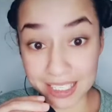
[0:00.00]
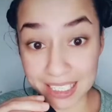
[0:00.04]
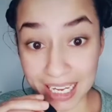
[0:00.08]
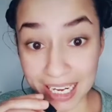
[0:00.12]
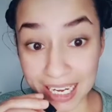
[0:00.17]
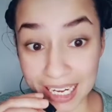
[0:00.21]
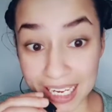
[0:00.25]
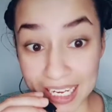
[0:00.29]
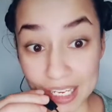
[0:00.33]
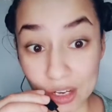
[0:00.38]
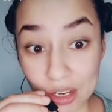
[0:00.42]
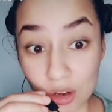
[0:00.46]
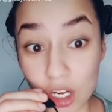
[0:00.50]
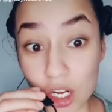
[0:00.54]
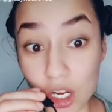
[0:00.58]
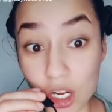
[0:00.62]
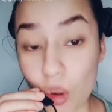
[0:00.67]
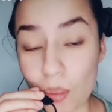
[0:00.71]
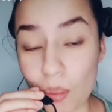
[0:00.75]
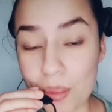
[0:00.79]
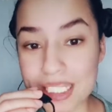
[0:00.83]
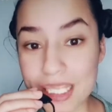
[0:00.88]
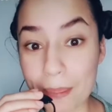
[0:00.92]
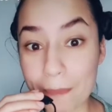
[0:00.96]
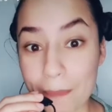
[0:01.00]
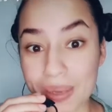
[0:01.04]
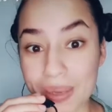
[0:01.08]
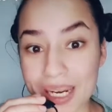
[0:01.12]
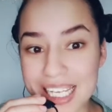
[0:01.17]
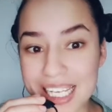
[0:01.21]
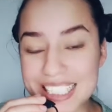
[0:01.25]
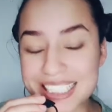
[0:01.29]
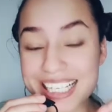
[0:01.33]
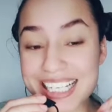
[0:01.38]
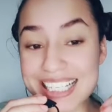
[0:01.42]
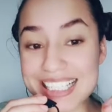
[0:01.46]
Galerinha, olha como essa
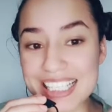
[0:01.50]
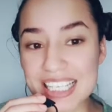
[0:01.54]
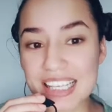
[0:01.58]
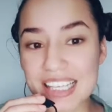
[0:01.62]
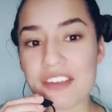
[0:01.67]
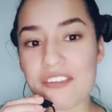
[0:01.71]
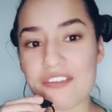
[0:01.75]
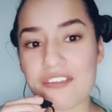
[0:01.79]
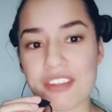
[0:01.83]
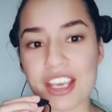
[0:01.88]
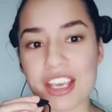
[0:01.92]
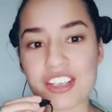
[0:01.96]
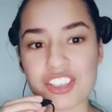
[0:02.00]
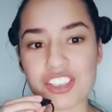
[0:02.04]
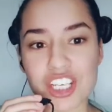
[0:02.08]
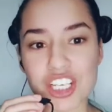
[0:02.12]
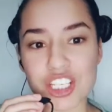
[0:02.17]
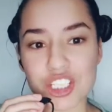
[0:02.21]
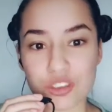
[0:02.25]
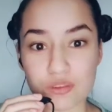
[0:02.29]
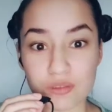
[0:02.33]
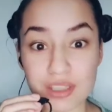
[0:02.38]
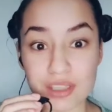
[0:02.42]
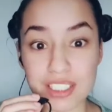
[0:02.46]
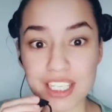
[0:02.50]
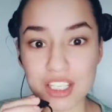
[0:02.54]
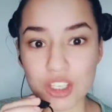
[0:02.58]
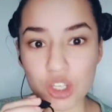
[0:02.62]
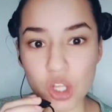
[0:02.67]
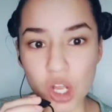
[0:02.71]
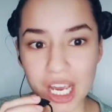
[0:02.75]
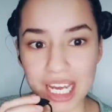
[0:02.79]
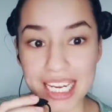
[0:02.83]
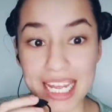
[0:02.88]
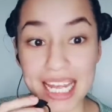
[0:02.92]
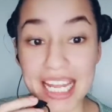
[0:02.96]
planta se defende, gente. Se você
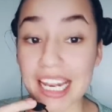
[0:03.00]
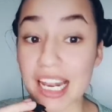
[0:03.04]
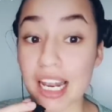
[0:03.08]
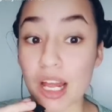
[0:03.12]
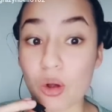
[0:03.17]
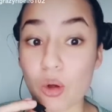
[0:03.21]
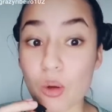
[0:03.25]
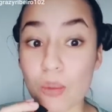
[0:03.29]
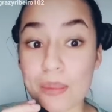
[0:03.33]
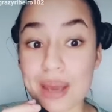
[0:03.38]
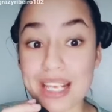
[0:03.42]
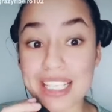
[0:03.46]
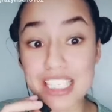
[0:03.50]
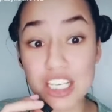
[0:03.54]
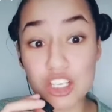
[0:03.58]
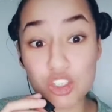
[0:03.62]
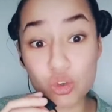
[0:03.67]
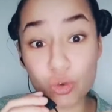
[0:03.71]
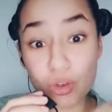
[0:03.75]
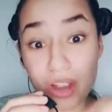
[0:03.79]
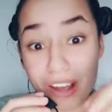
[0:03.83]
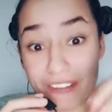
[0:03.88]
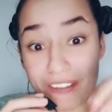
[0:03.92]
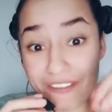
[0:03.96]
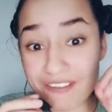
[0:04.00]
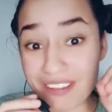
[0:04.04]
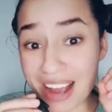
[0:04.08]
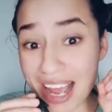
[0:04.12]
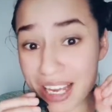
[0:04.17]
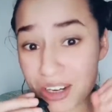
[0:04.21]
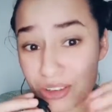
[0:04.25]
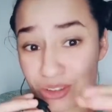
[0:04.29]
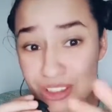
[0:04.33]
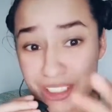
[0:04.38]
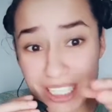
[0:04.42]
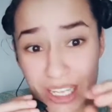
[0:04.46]
toca nela, ela começa a jogar
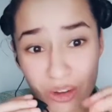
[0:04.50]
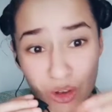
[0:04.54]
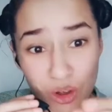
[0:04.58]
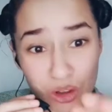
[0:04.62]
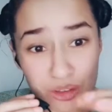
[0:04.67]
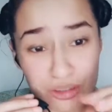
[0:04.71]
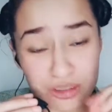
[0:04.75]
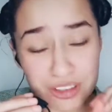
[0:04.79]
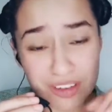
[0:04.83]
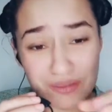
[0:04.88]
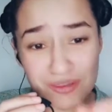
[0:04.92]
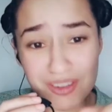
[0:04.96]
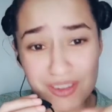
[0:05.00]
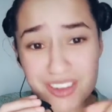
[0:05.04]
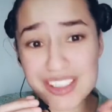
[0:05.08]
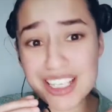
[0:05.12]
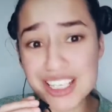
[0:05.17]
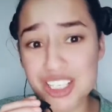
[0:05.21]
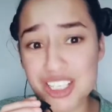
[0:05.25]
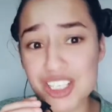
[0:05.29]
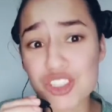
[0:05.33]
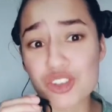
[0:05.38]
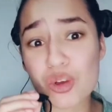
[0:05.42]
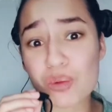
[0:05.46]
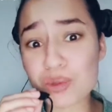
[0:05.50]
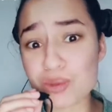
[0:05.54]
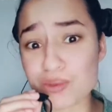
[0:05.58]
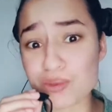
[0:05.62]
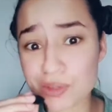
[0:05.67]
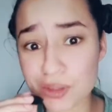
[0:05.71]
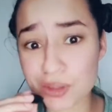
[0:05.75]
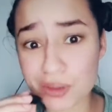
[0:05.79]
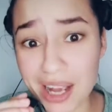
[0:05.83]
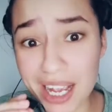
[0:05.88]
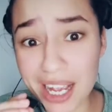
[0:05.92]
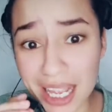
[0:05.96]
vários negócios em você, gente. Como se fosse
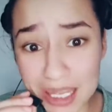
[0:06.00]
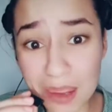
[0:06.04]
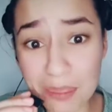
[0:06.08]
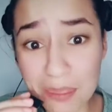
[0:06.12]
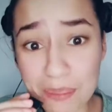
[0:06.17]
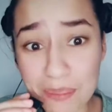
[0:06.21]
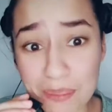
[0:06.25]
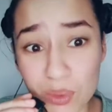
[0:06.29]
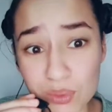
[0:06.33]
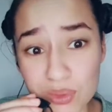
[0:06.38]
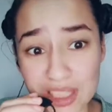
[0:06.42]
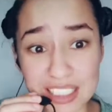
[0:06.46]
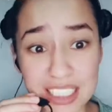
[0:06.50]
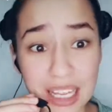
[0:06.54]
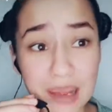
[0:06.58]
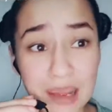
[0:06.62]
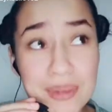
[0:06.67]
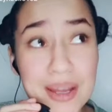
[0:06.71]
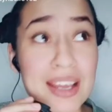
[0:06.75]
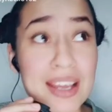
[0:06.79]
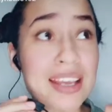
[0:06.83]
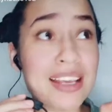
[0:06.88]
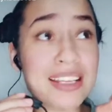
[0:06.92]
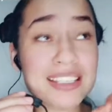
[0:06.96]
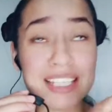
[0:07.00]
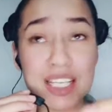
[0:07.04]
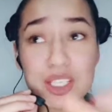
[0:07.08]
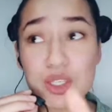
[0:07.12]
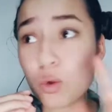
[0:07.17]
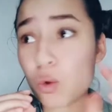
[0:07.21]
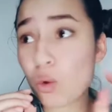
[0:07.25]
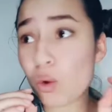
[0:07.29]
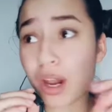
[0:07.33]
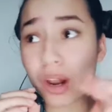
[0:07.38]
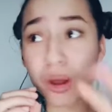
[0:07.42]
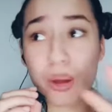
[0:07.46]
uma catapulta, sabe? Você
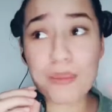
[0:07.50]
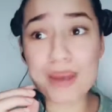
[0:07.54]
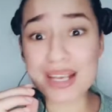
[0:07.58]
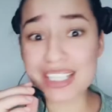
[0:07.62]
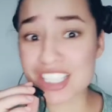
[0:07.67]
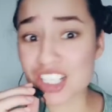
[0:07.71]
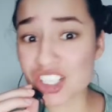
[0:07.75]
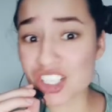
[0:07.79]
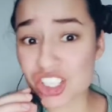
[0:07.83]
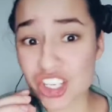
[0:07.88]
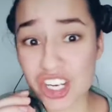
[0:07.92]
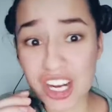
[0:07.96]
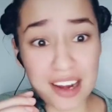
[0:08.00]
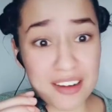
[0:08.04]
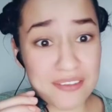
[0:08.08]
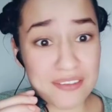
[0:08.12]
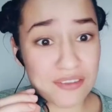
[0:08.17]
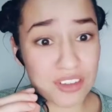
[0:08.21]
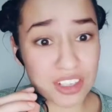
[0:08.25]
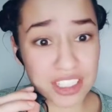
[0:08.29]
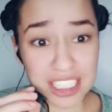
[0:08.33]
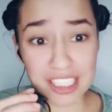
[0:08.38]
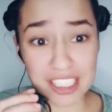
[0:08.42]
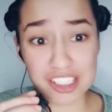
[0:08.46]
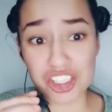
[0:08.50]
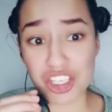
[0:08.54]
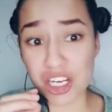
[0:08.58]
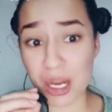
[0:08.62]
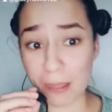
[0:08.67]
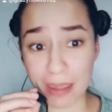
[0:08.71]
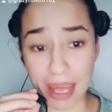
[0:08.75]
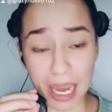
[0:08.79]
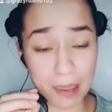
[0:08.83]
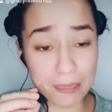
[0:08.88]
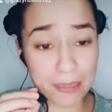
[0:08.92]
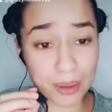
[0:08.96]
tocou, ela começa a tirar em você. Tira
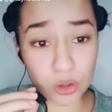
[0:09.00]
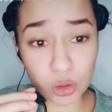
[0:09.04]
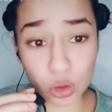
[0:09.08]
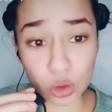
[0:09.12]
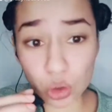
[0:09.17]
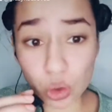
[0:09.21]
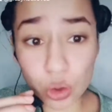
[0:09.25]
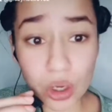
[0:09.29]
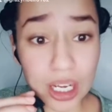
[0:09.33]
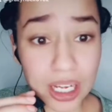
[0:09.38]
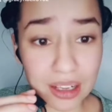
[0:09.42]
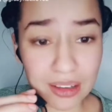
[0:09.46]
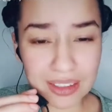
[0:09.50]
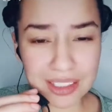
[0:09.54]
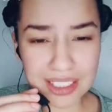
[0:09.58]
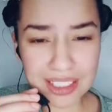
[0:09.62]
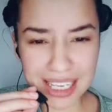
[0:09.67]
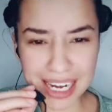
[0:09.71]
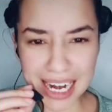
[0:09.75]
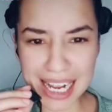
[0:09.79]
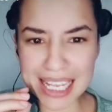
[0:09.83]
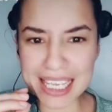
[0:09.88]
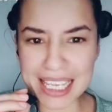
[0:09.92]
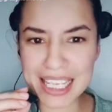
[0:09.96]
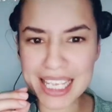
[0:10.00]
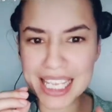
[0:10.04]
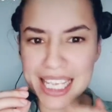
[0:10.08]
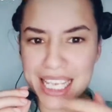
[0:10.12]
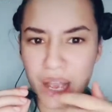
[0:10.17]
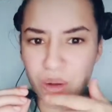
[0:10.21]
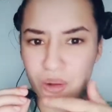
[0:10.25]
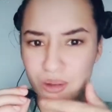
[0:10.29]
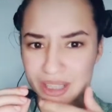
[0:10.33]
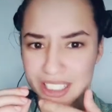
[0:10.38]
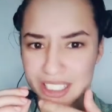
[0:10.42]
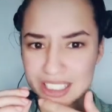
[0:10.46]
bala para todo canto. Será que
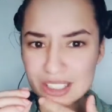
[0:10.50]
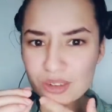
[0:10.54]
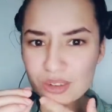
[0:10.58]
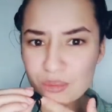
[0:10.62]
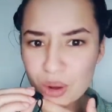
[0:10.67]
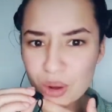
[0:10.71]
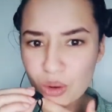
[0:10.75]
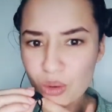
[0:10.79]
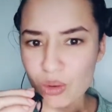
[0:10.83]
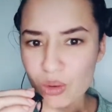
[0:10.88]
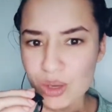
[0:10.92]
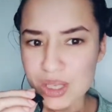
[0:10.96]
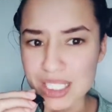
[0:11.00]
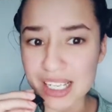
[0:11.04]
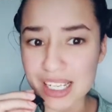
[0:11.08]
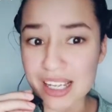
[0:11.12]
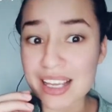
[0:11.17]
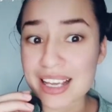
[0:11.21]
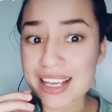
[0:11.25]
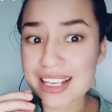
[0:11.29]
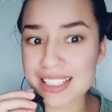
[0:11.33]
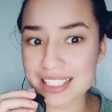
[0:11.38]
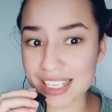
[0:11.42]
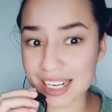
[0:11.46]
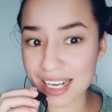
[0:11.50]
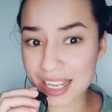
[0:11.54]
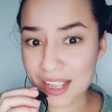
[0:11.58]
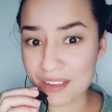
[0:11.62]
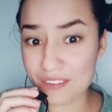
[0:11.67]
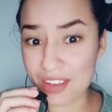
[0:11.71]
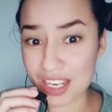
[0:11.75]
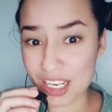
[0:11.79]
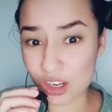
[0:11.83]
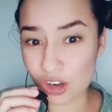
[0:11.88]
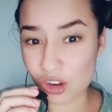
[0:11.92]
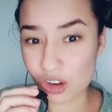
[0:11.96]
acontece alguma coisa? Será que é
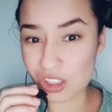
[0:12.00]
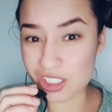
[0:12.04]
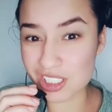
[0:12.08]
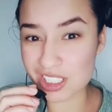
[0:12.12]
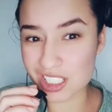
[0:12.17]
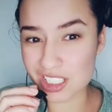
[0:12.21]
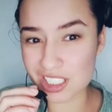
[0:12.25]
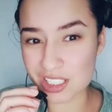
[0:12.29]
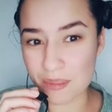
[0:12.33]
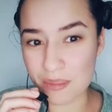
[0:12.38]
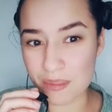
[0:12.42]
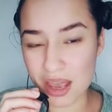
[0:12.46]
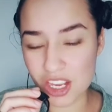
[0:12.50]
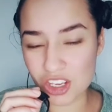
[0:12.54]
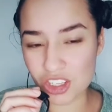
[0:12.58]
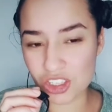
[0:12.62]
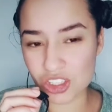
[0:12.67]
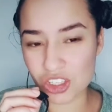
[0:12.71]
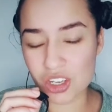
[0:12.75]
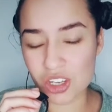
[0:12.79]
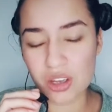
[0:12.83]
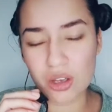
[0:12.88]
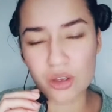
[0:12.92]
venenosa essa semente?